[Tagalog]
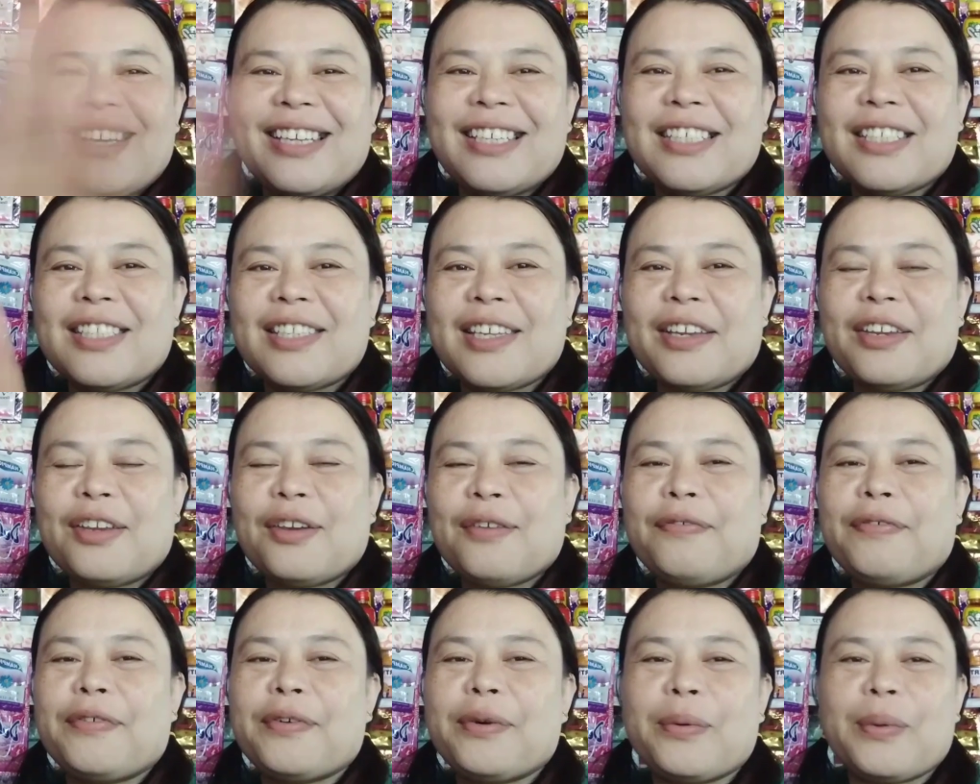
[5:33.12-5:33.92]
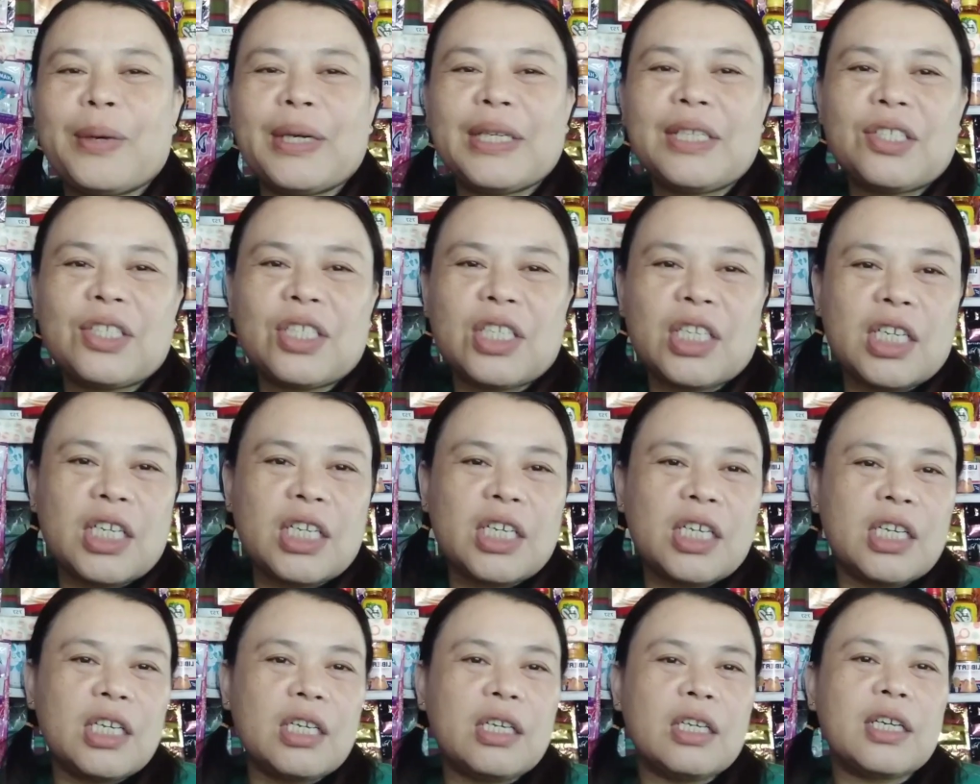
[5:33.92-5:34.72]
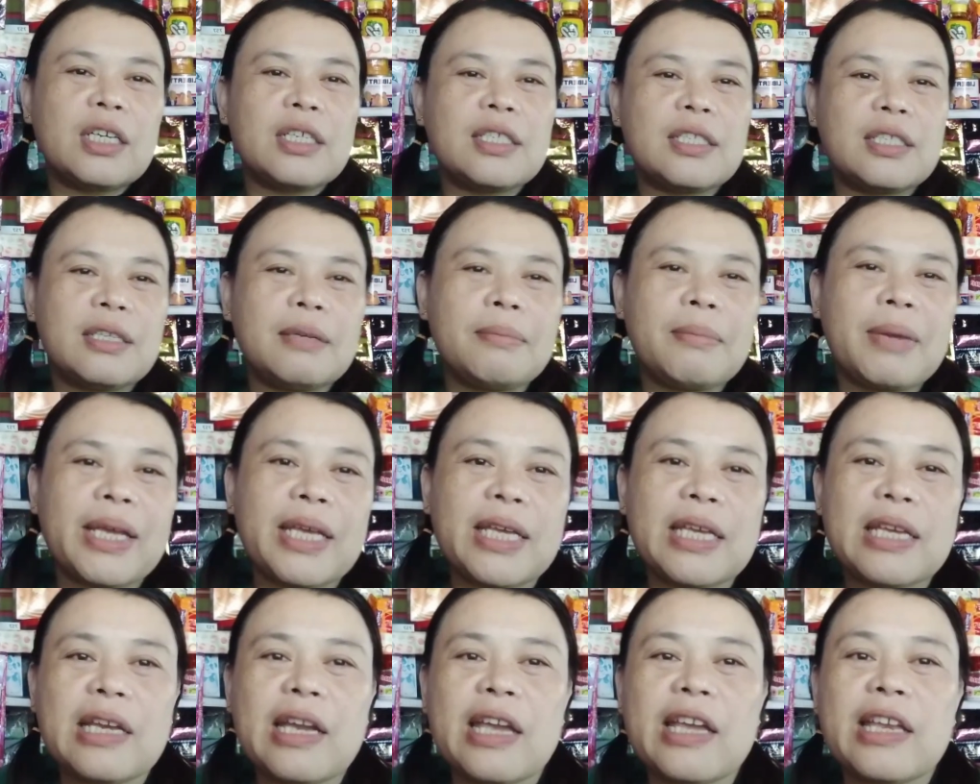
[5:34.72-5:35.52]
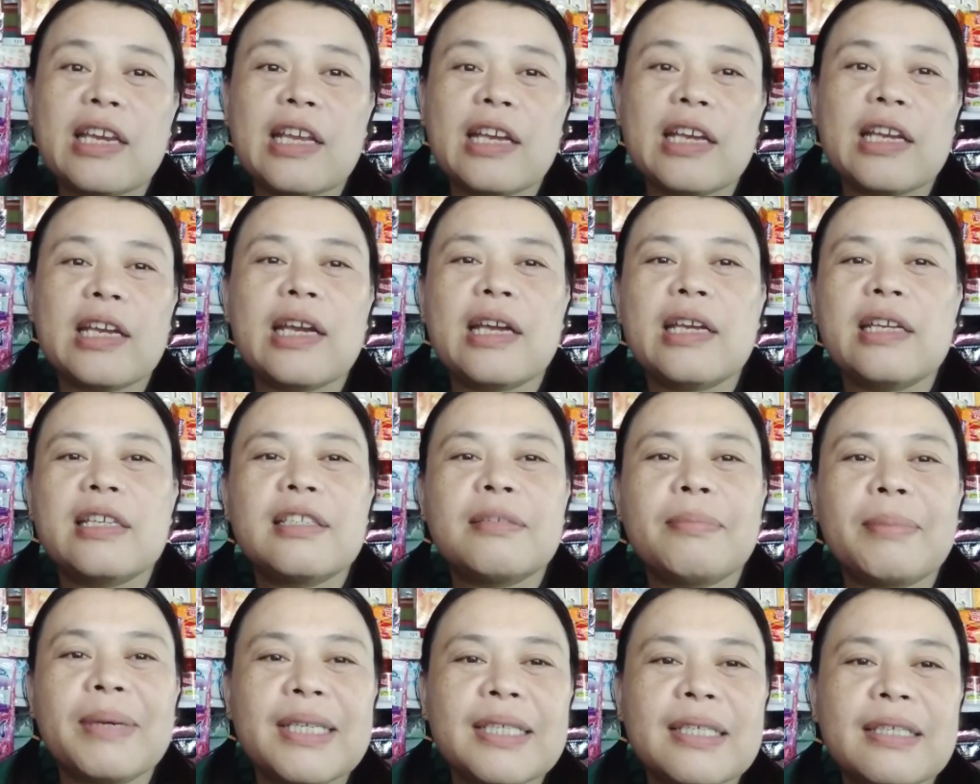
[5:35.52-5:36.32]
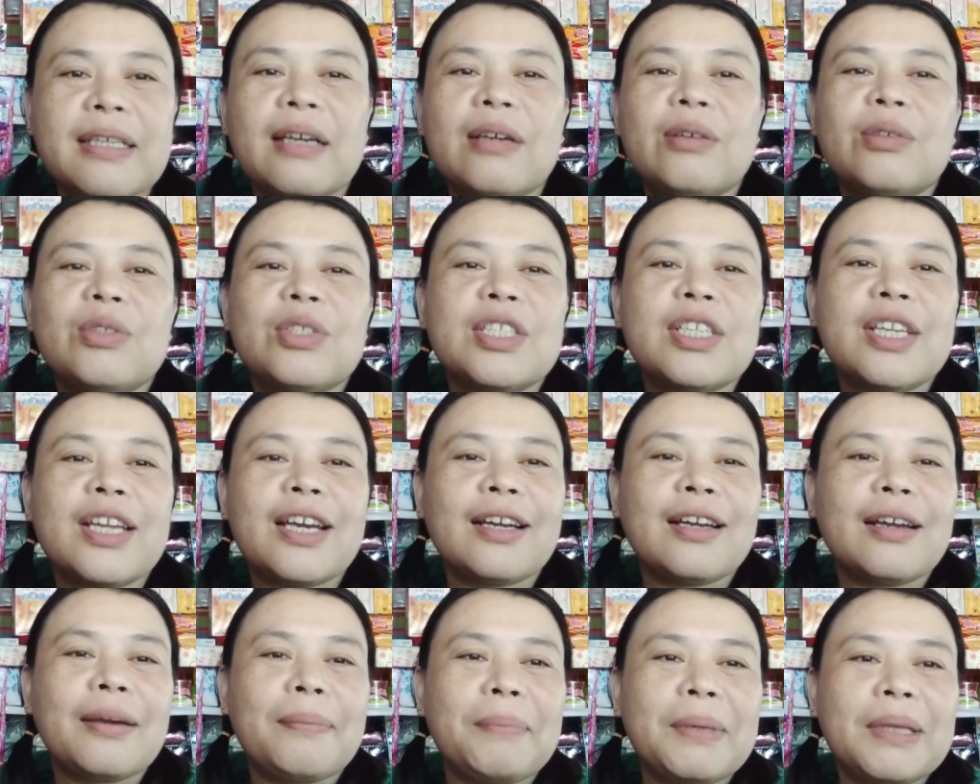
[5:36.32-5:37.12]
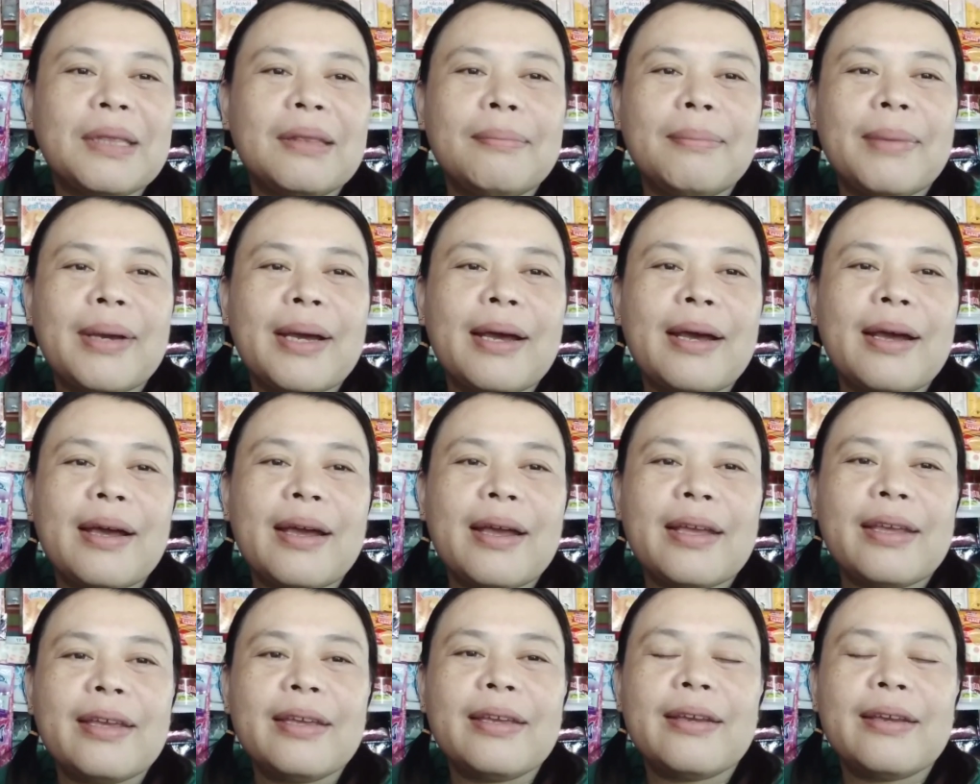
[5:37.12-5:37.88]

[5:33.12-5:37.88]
Thank you for watching. Kasi maingay na guys. May sounds na ang kapitbahay.